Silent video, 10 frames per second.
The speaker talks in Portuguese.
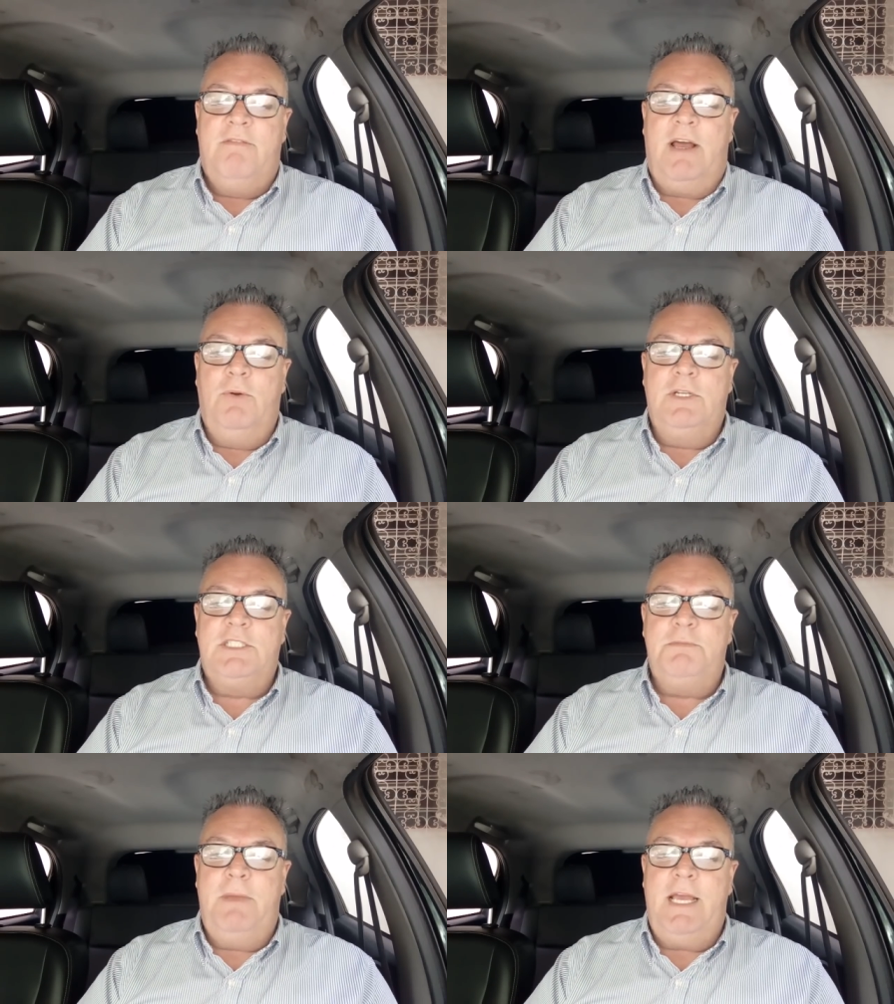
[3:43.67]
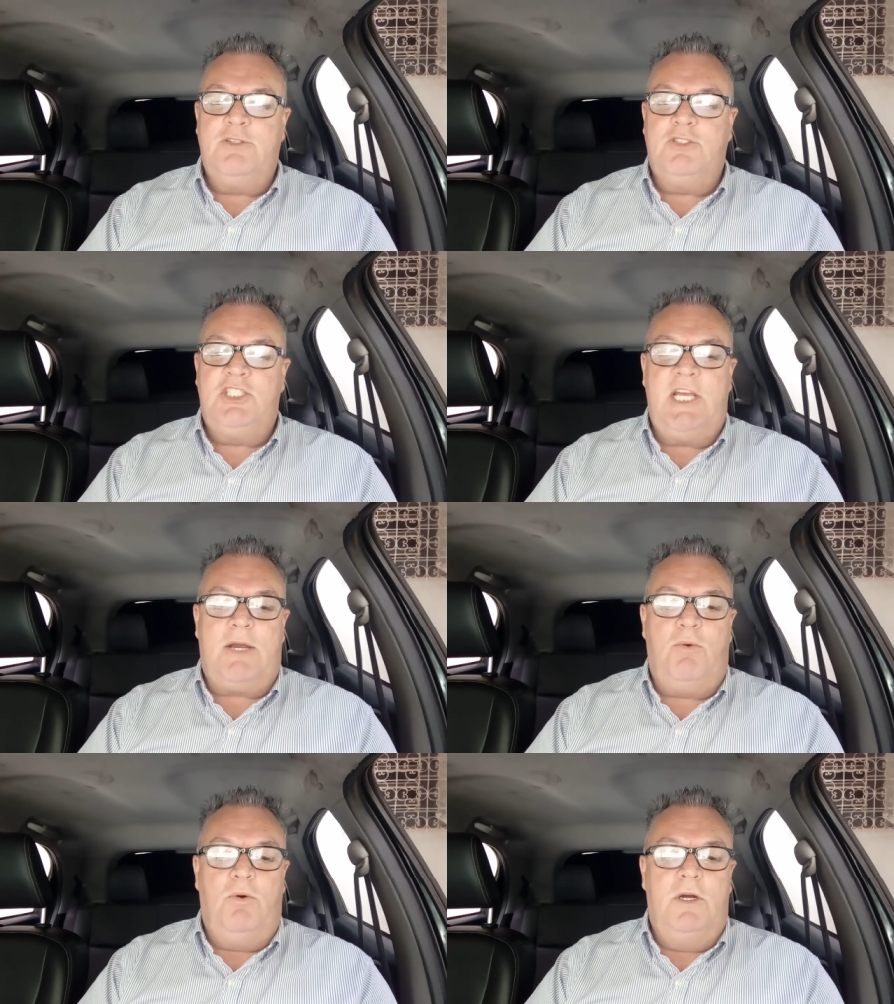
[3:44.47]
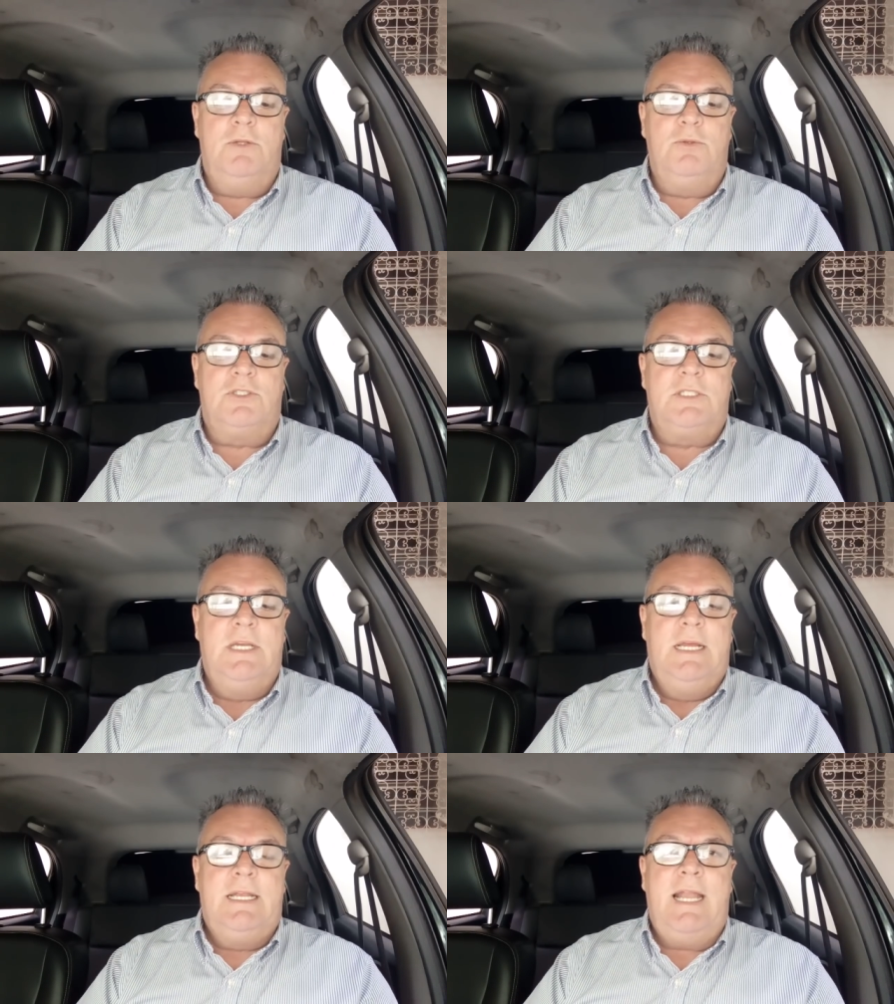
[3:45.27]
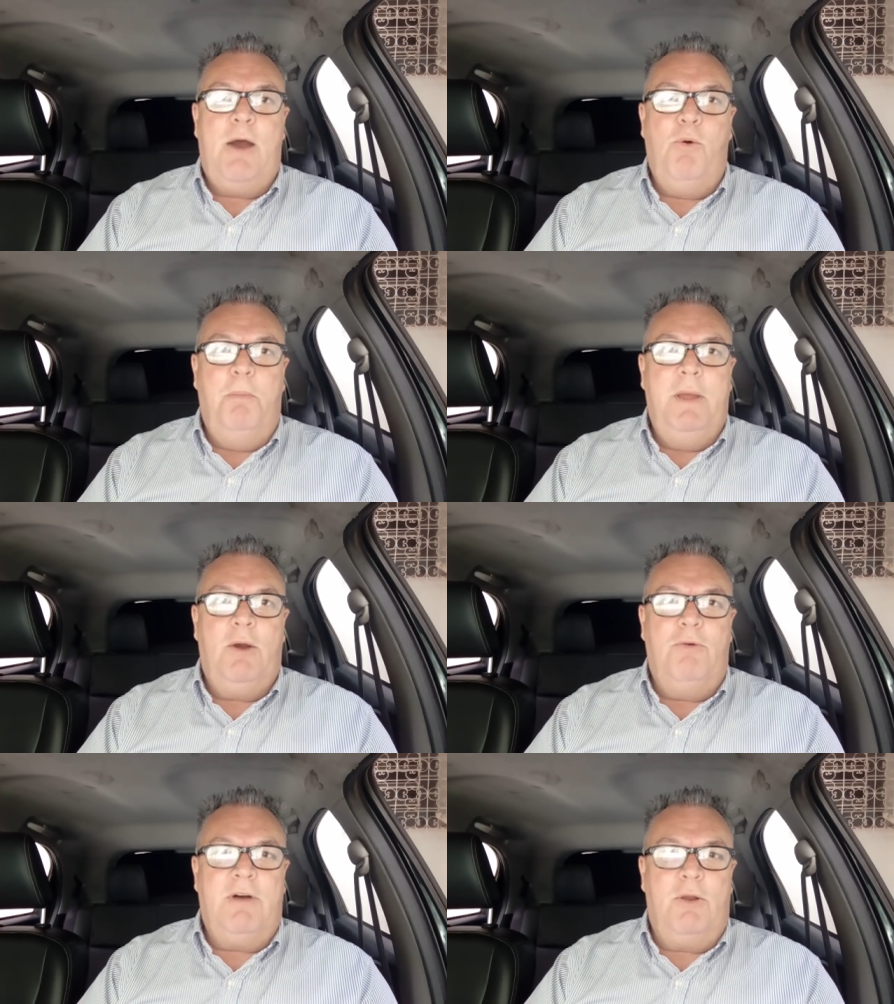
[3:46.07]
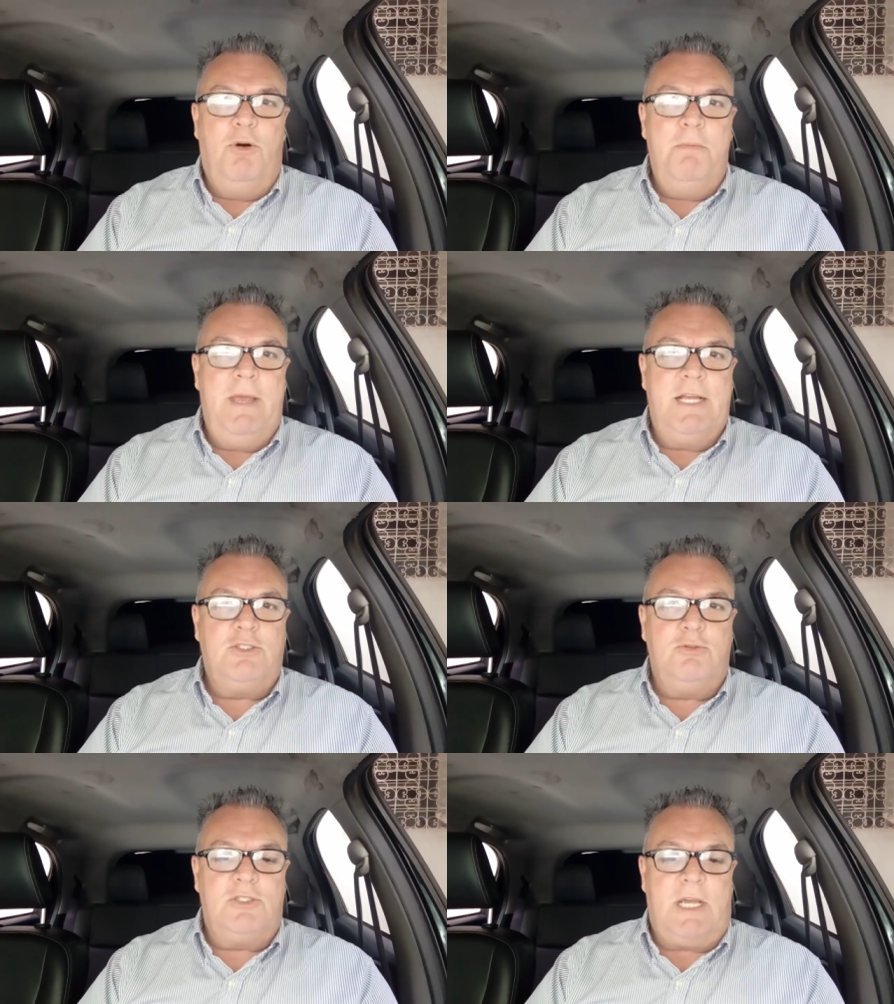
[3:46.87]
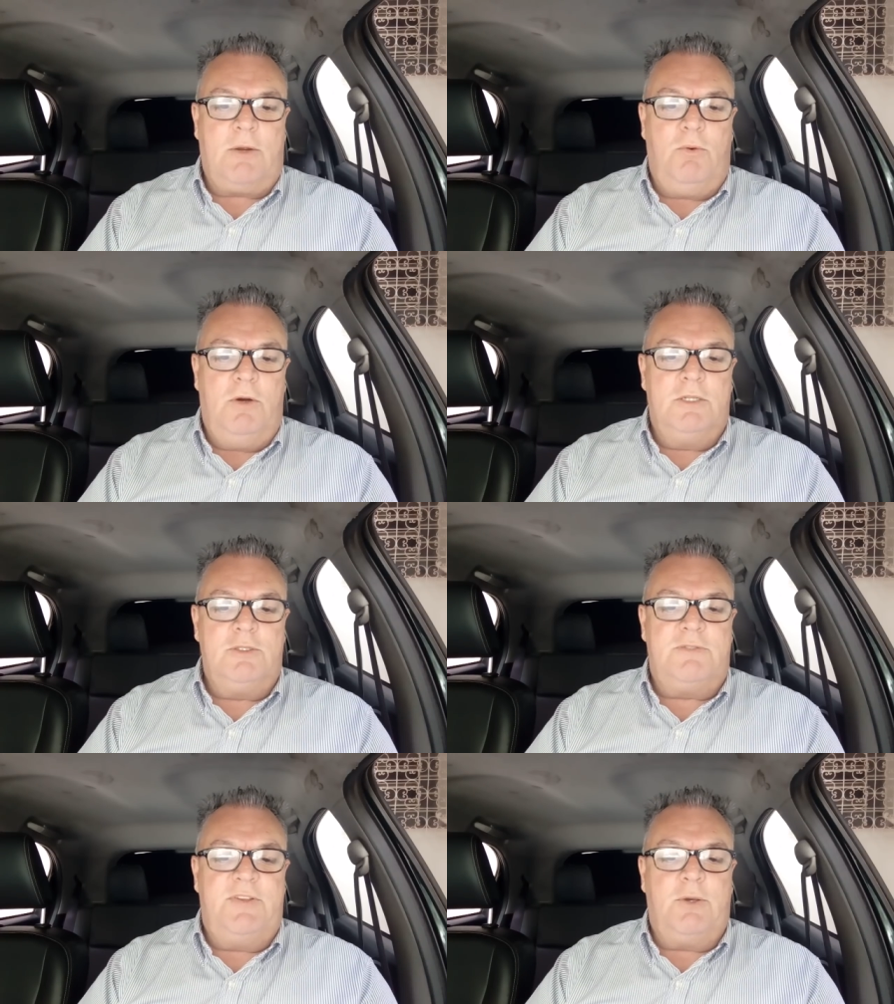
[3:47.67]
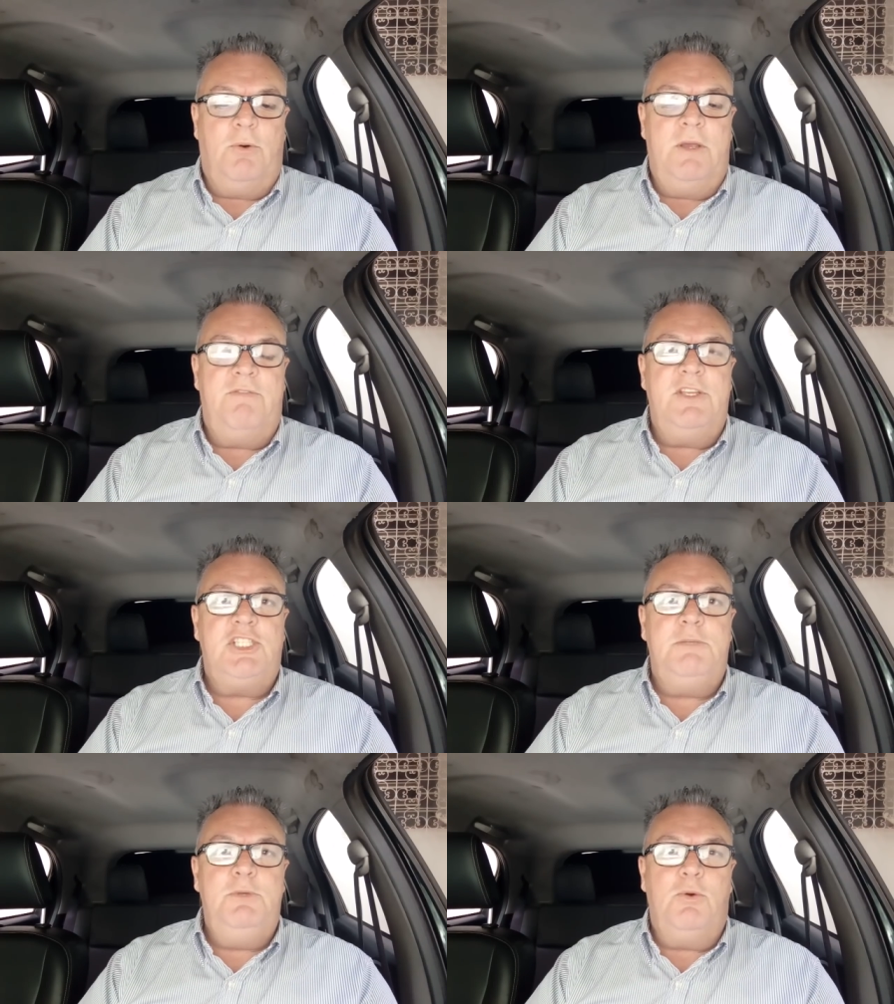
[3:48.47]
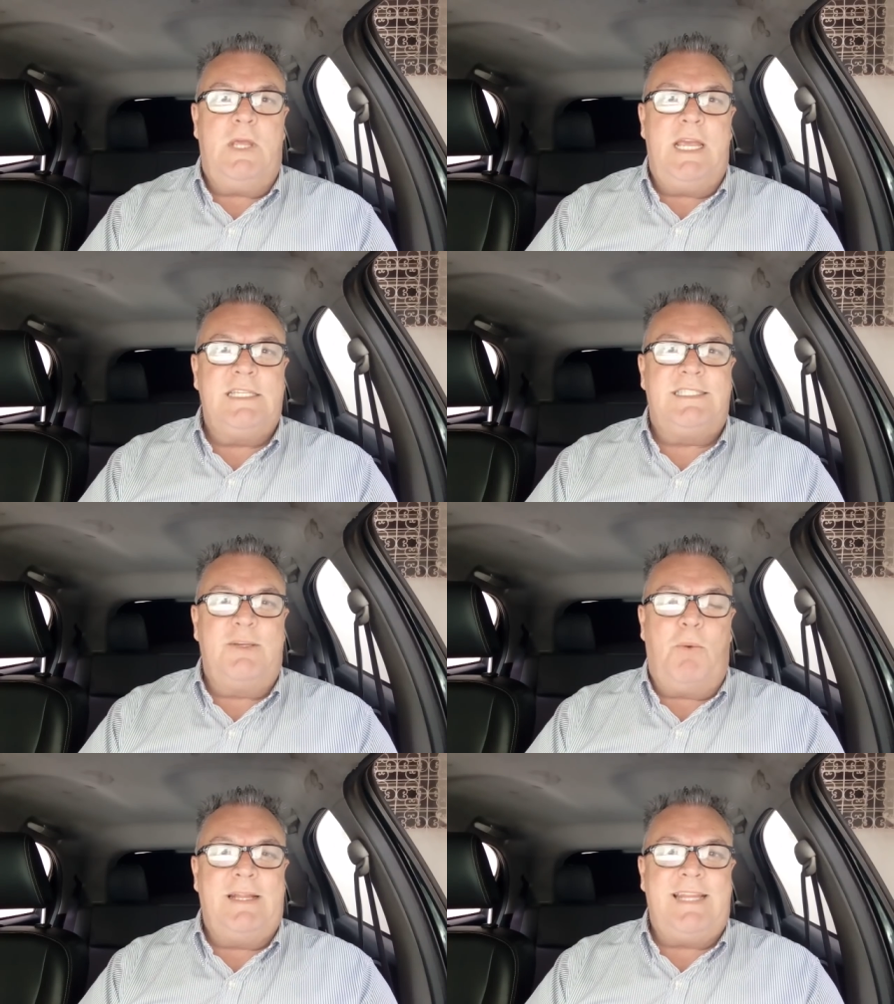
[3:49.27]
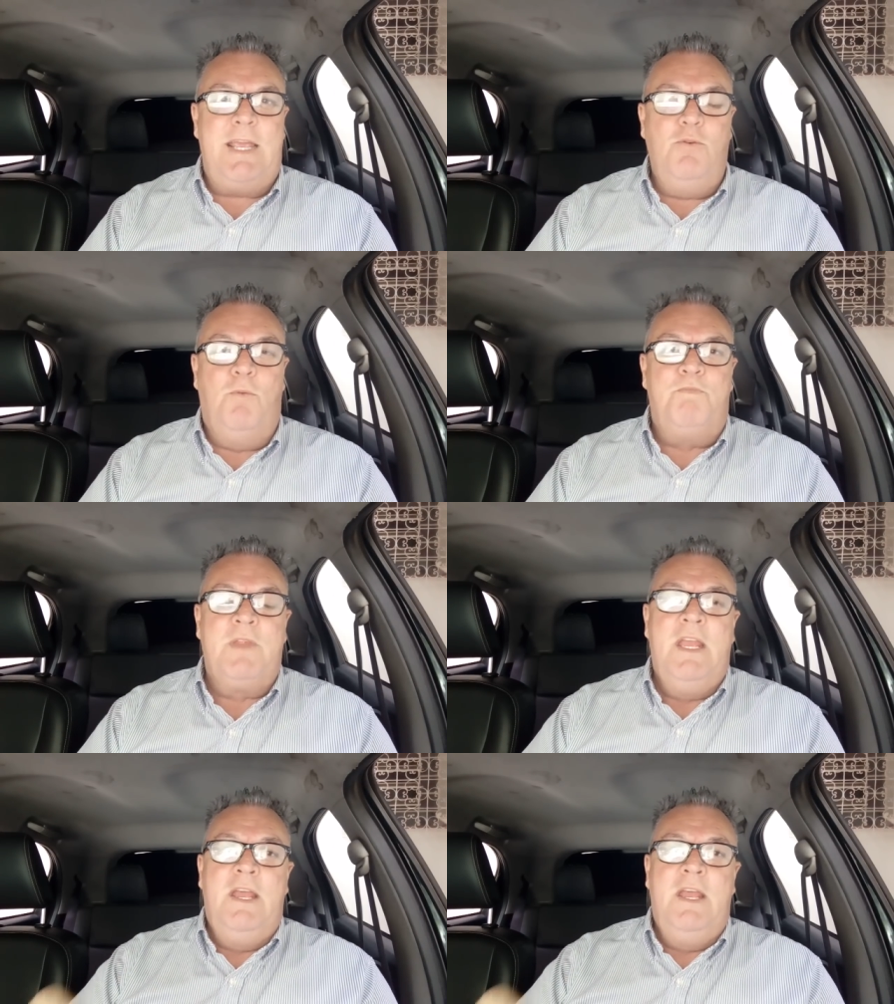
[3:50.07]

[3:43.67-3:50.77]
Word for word: Valores médios de acordos. Na Uber, o valor médio dos acordos ficou em 20.551.